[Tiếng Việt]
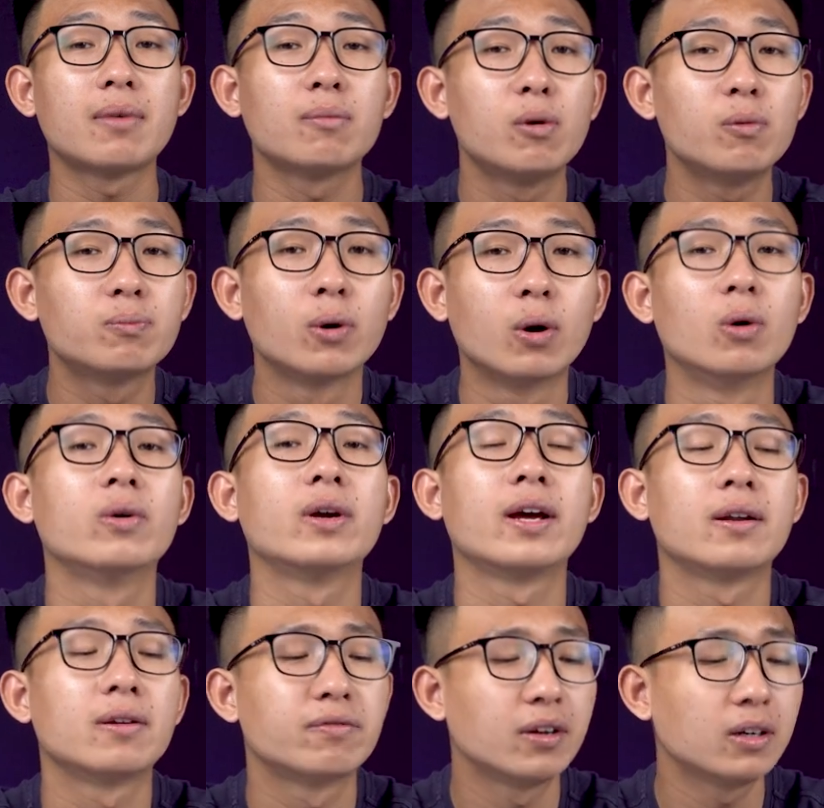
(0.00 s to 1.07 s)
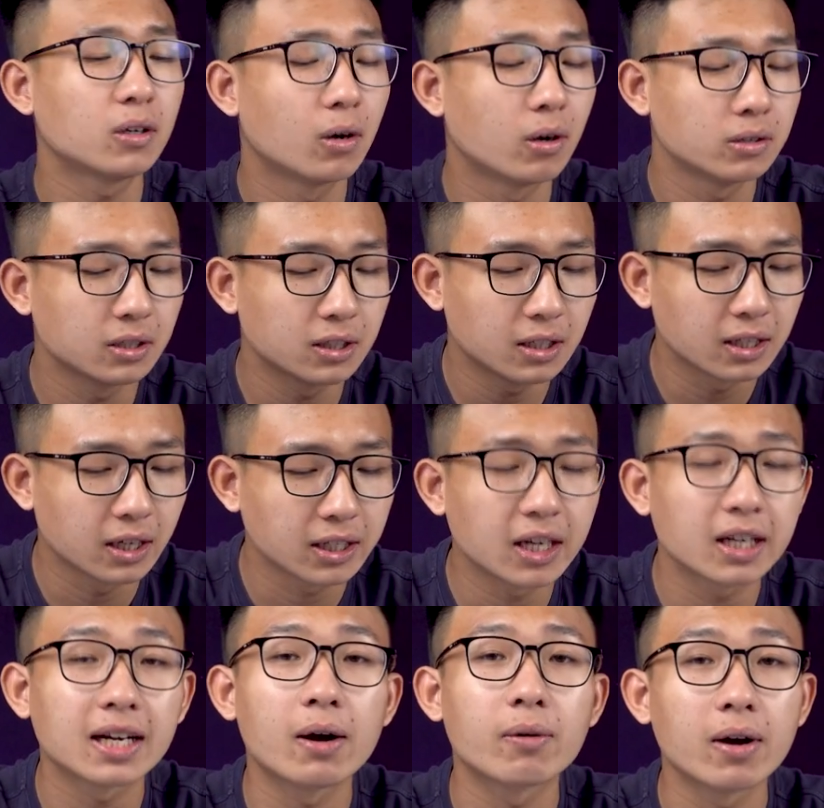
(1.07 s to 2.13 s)
MacBook Pro này, vẫn có những cái tính
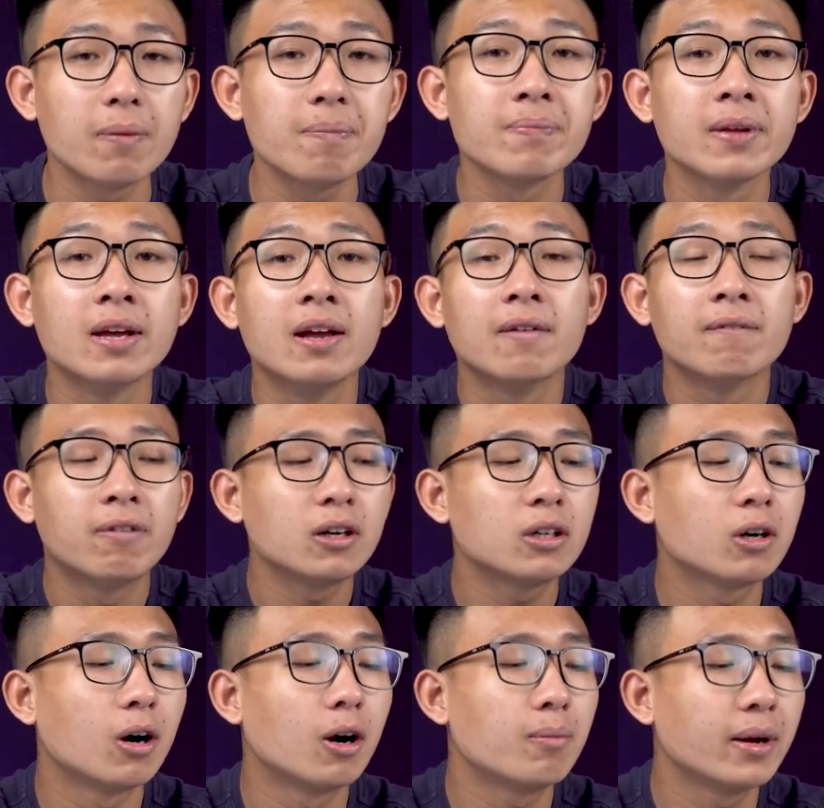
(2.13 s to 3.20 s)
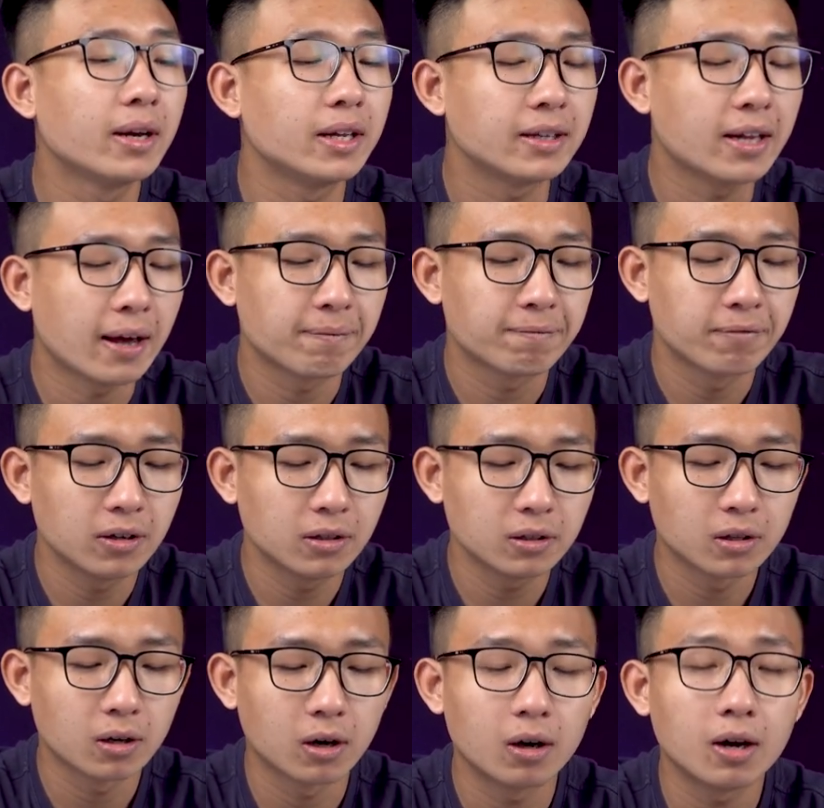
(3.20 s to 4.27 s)
năng cao cấp, vẫn có màn hình đẹp,
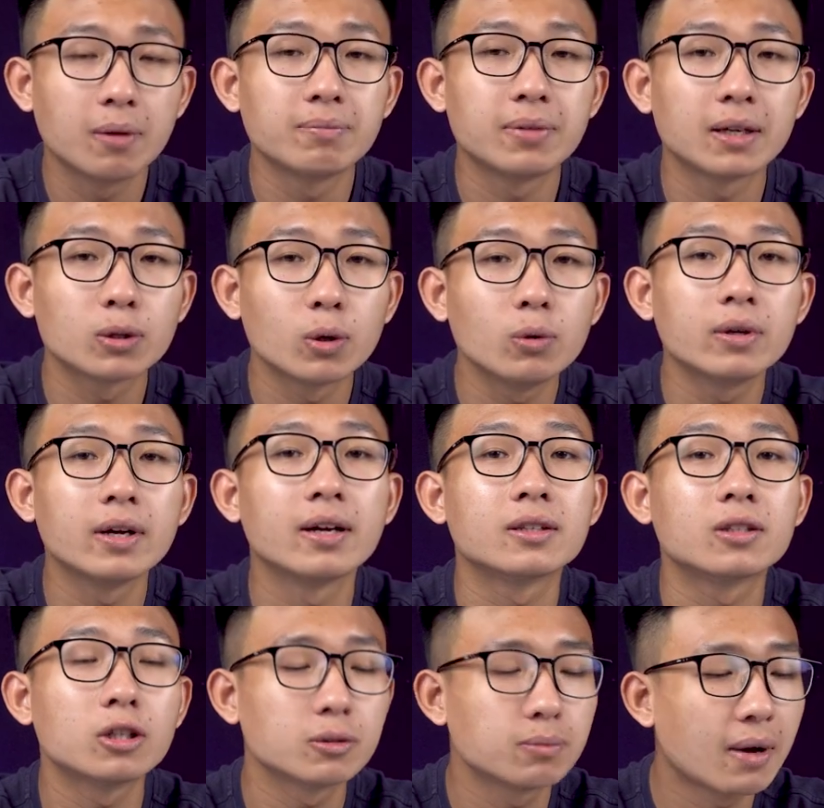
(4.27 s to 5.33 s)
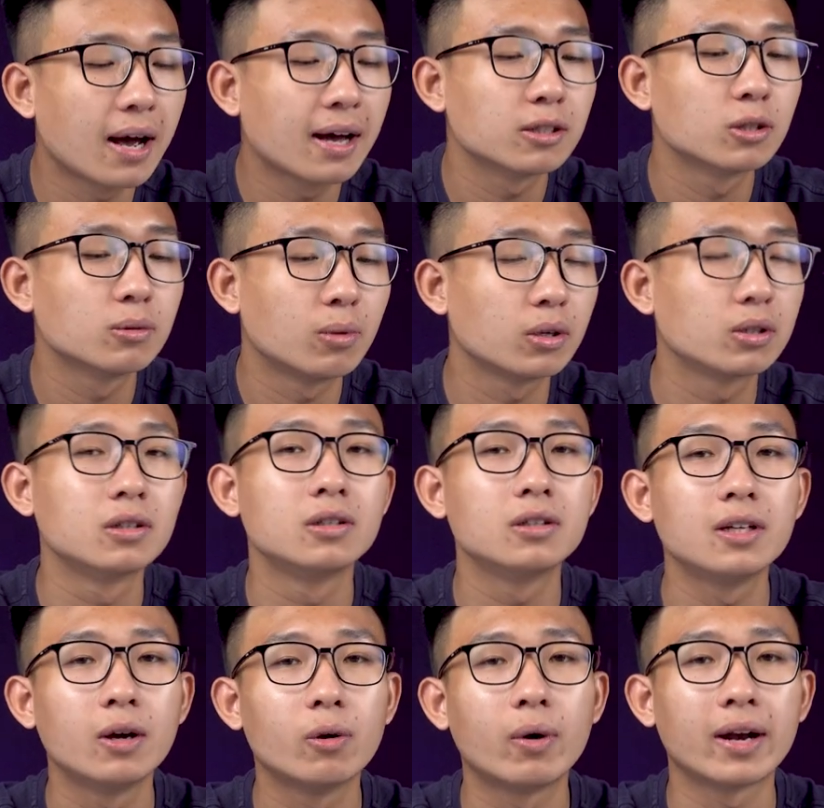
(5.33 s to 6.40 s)
vẫn có âm thanh tốt này, touch bar rồi mọi
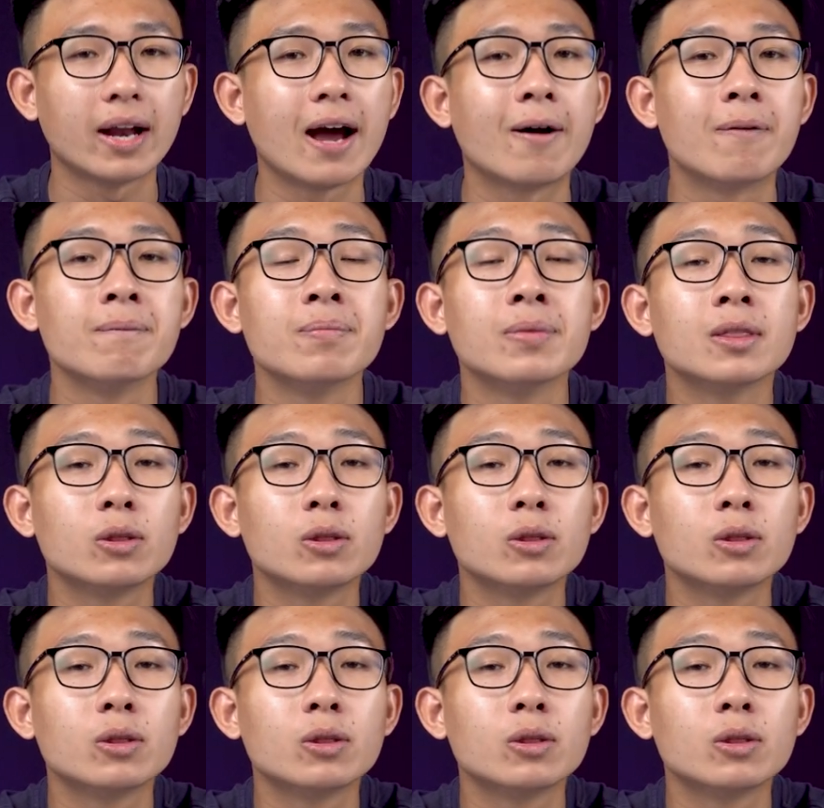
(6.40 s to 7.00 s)
thứ đều hoàn hảo.